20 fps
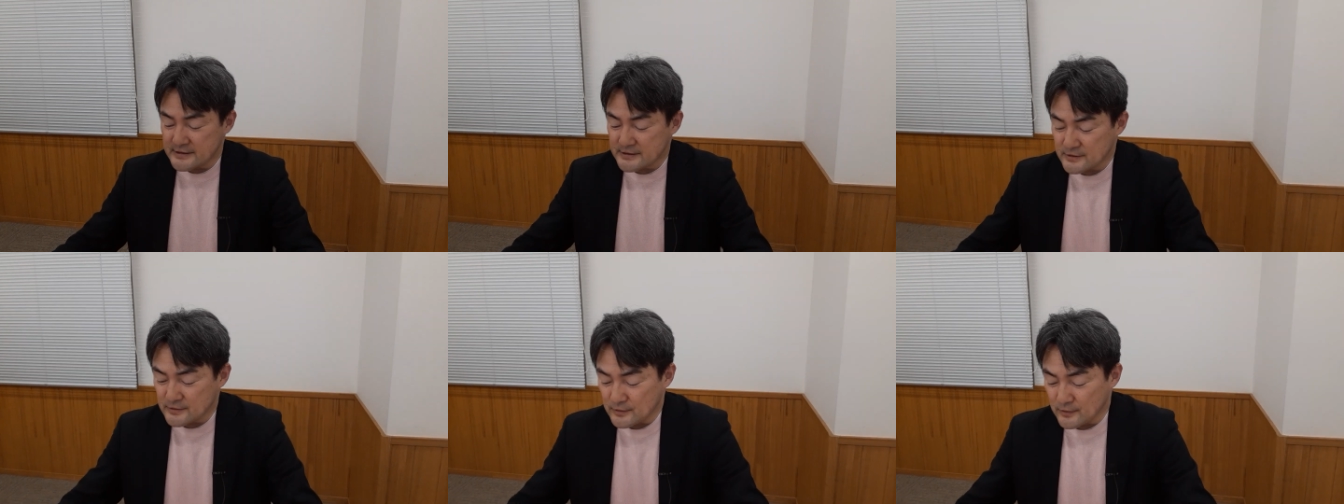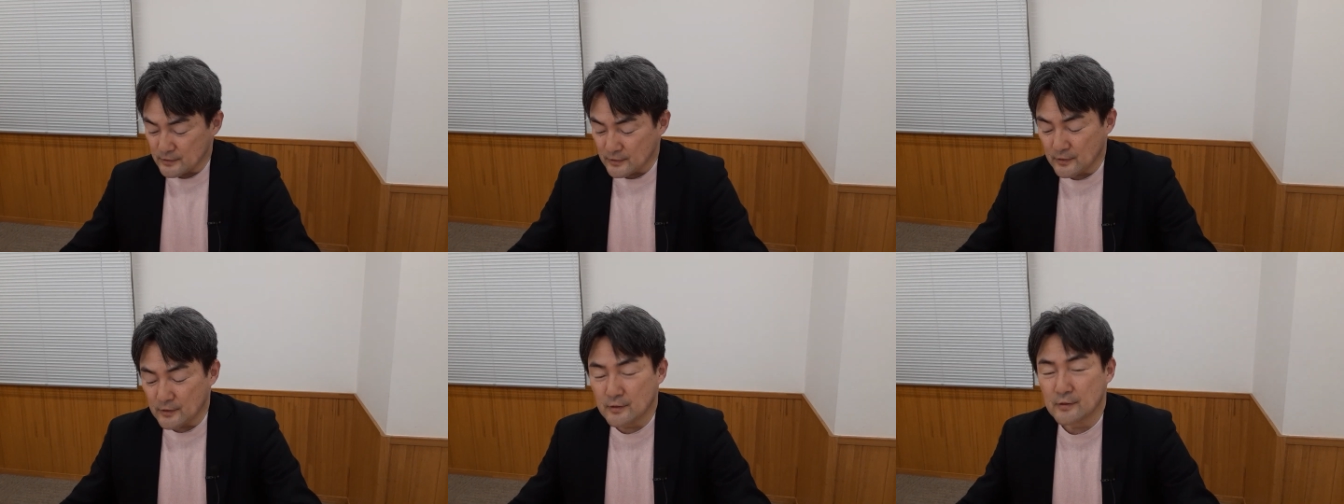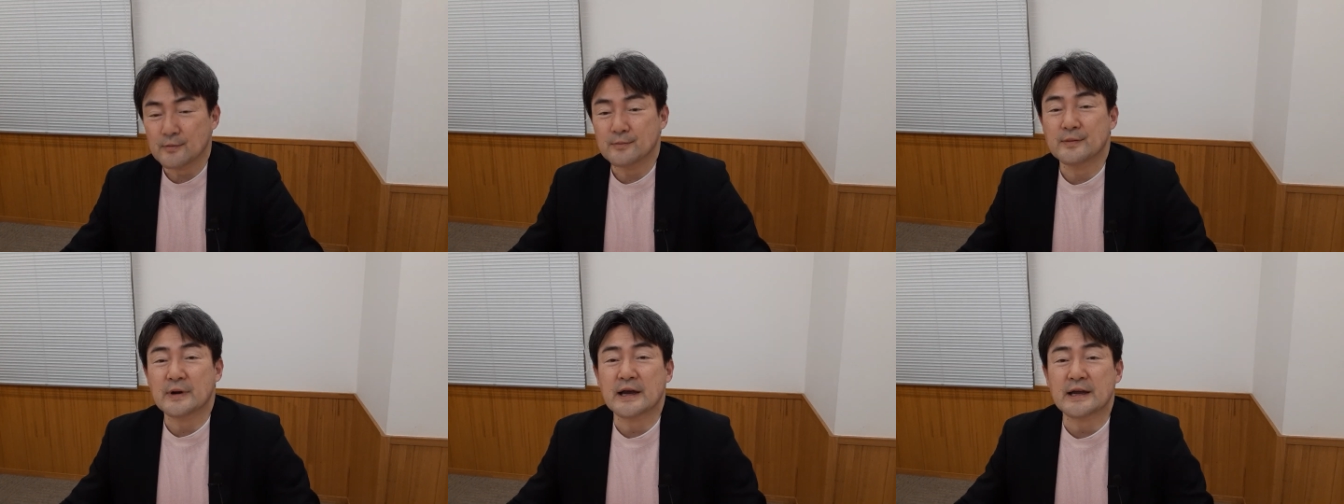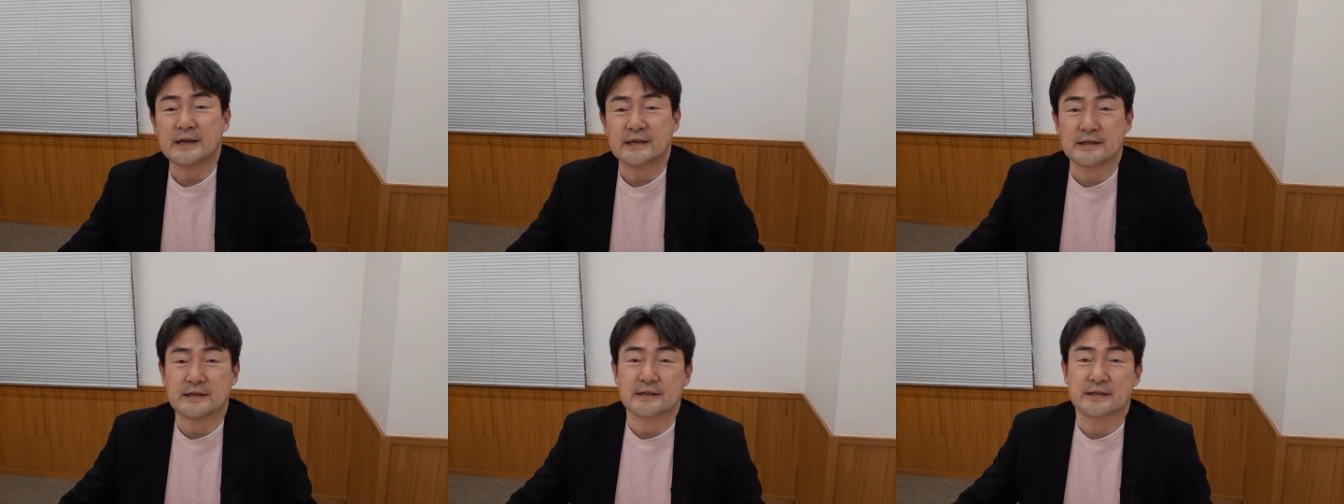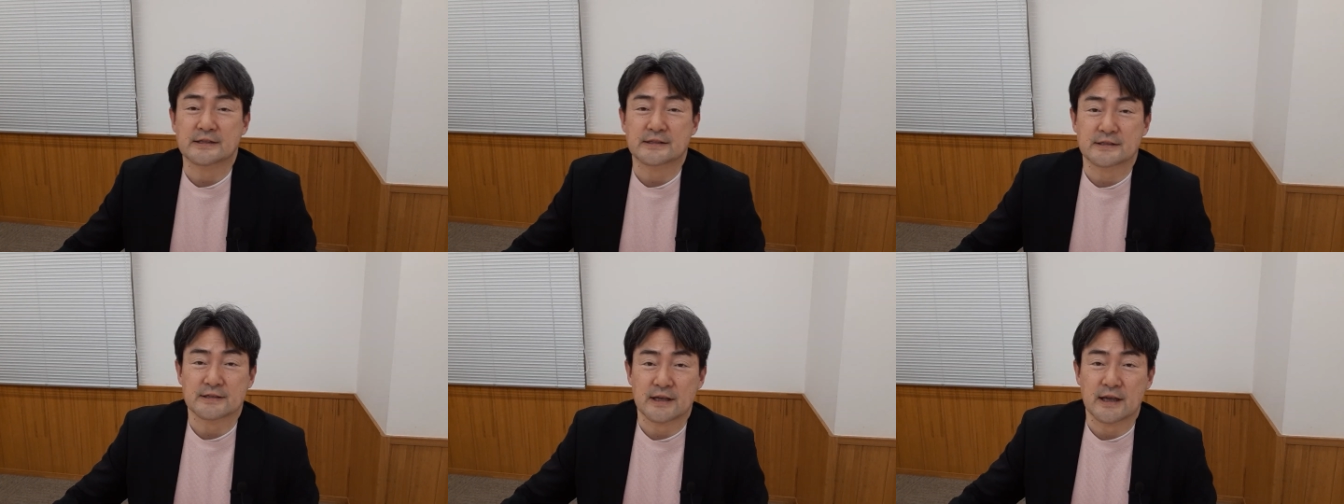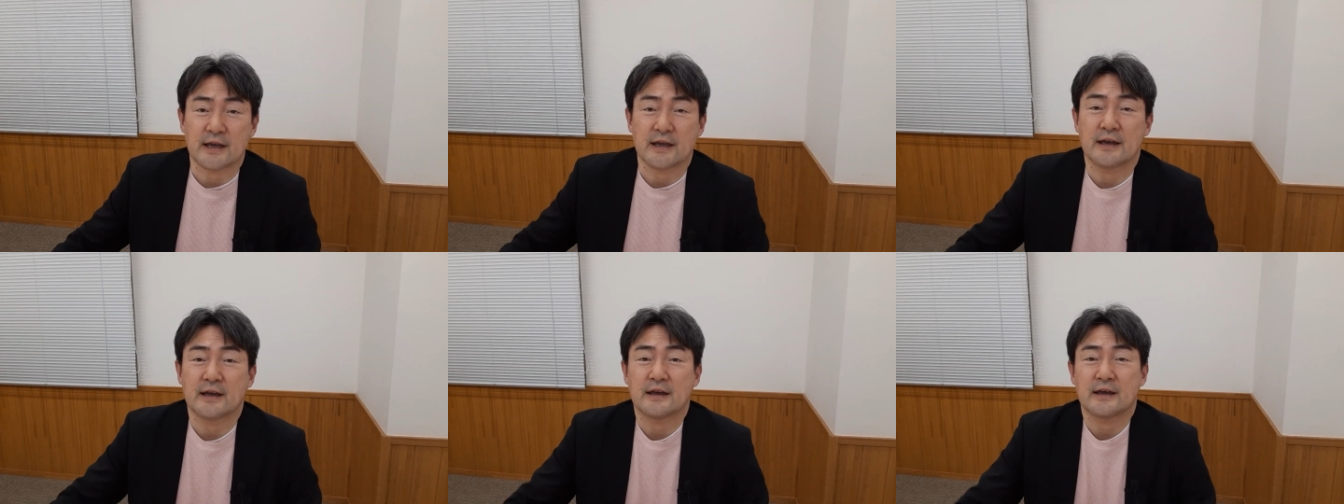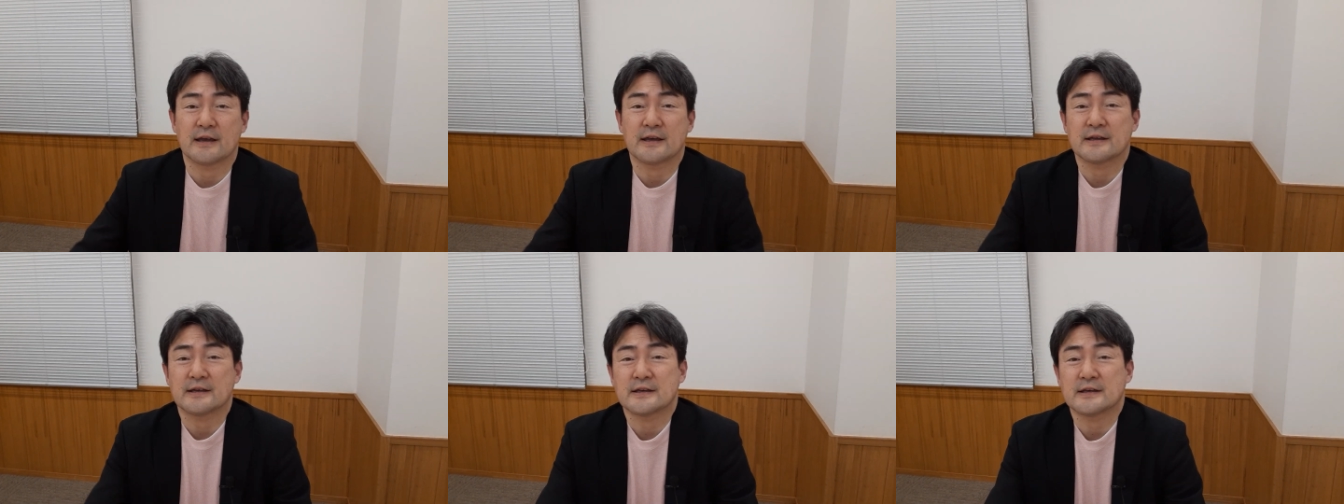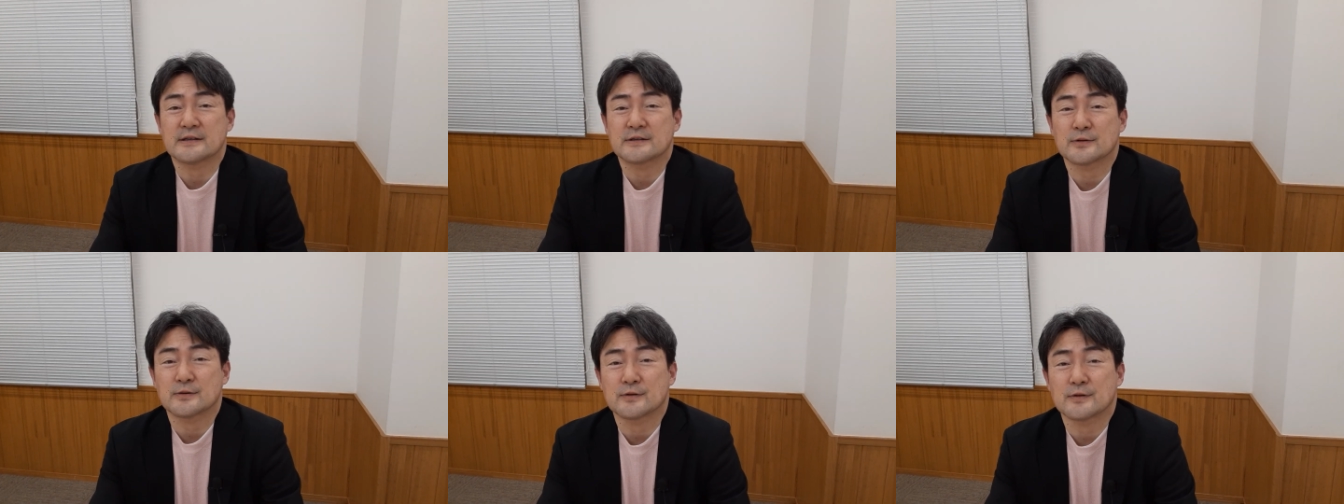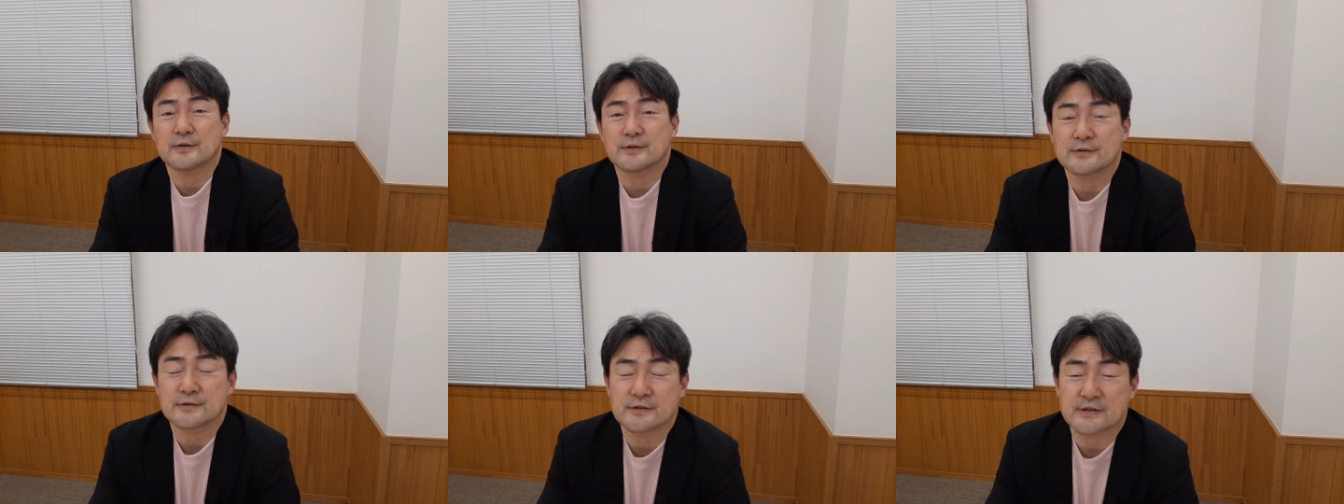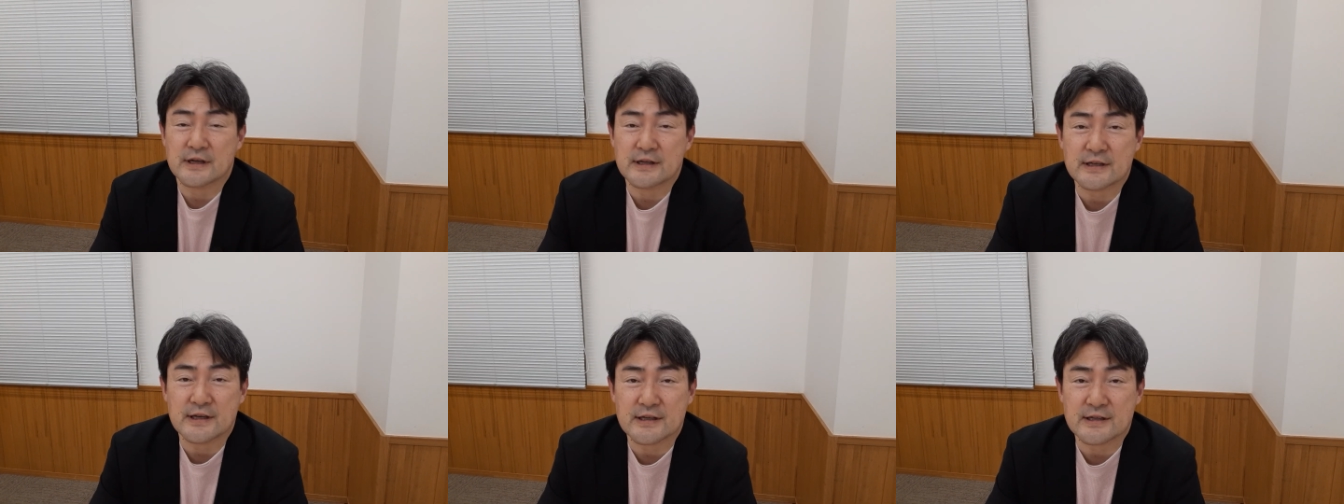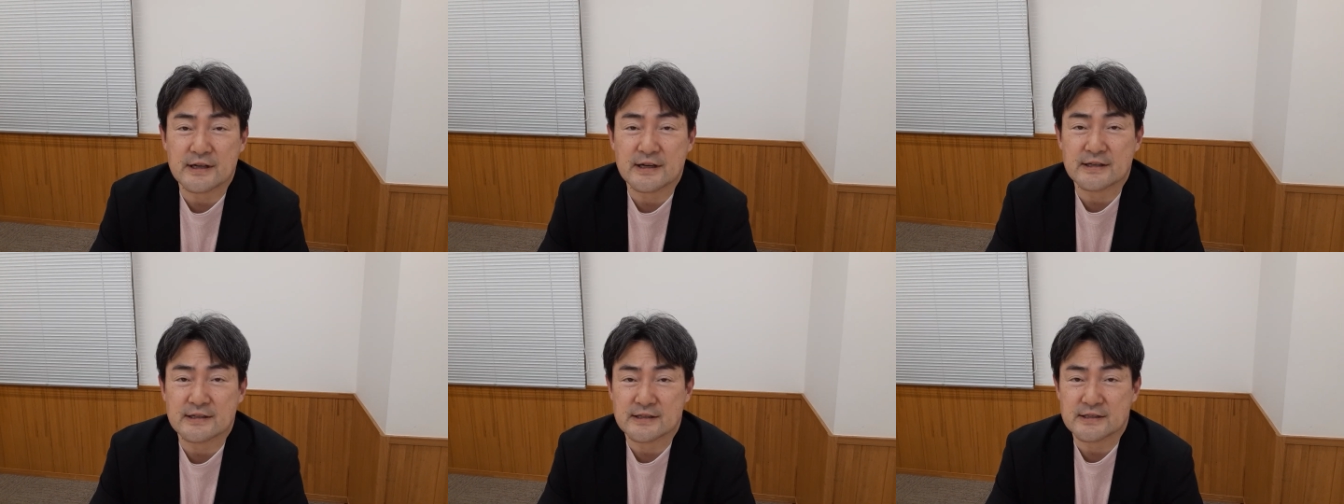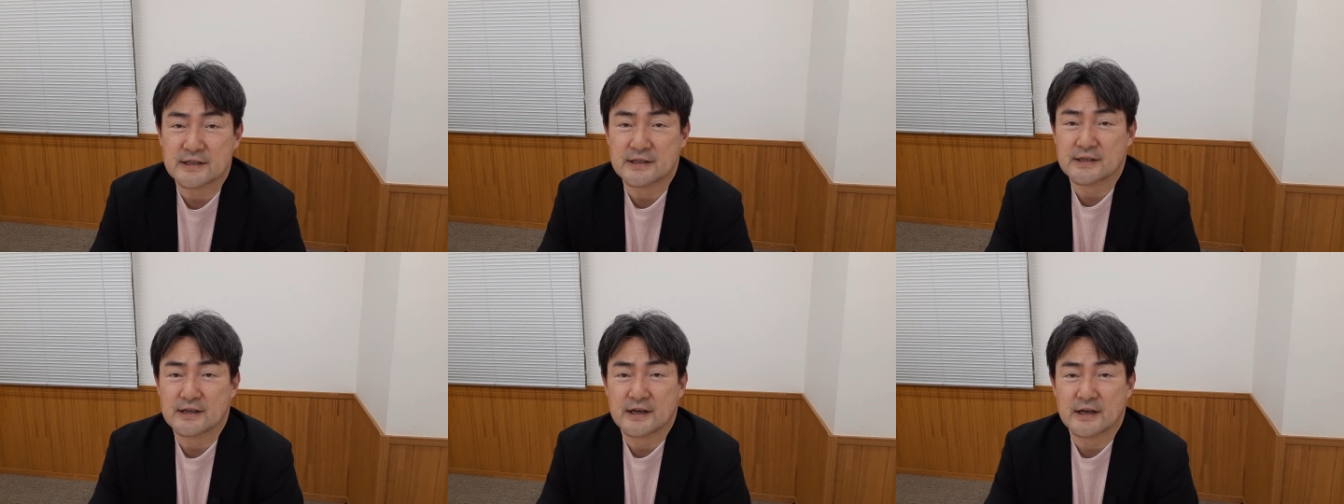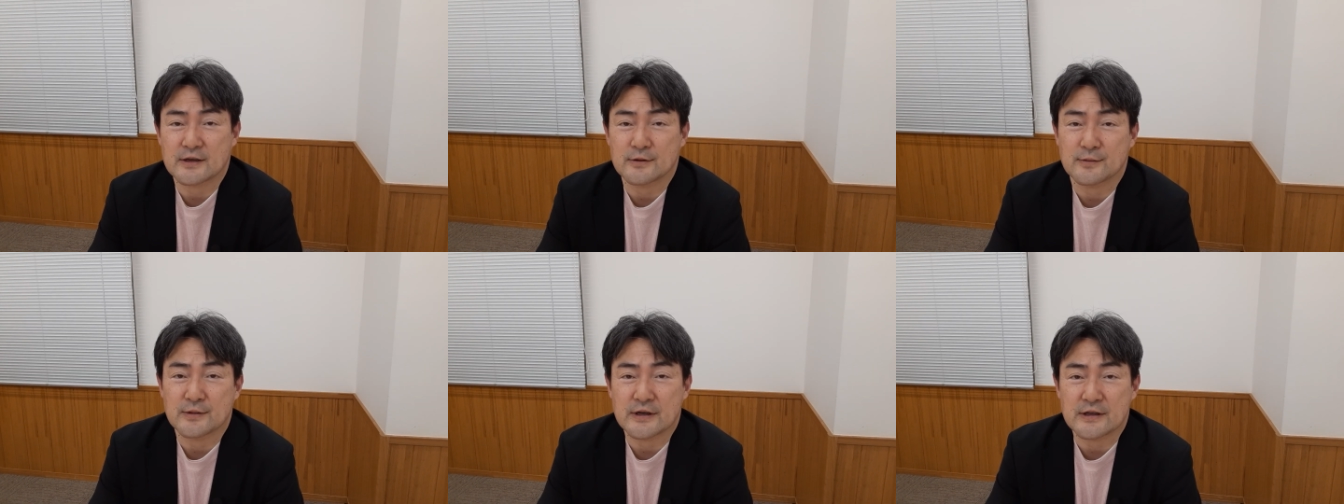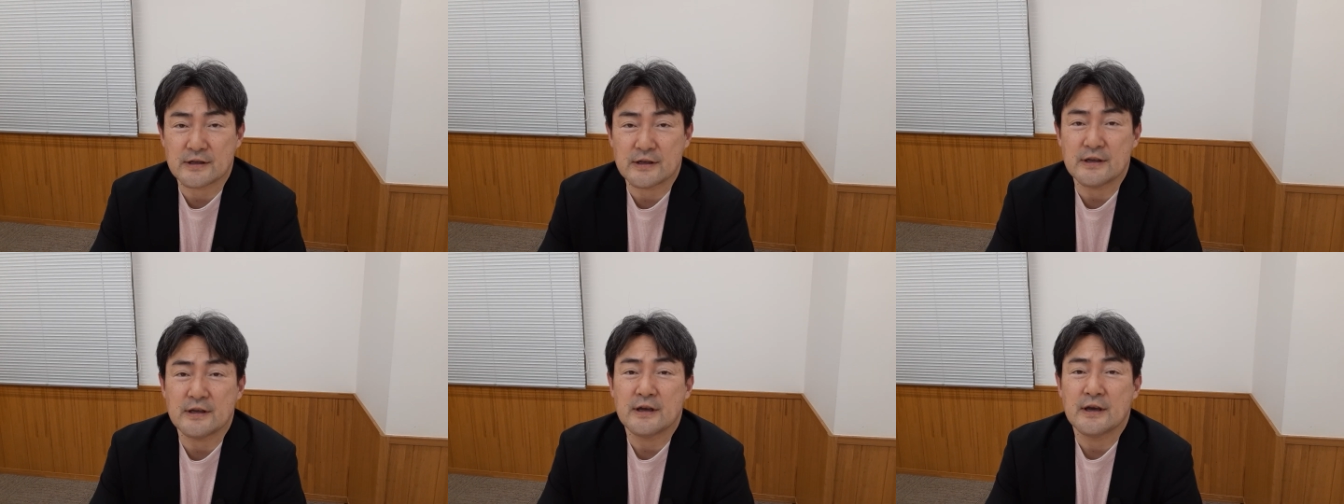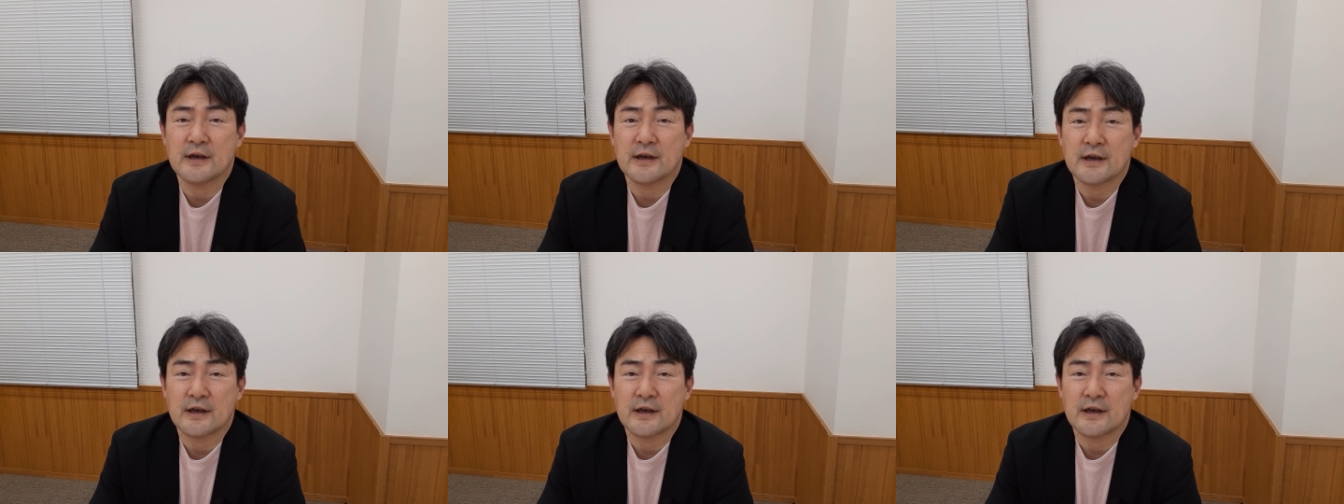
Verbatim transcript: その前にですね、えー、その具体的な話に入る前に、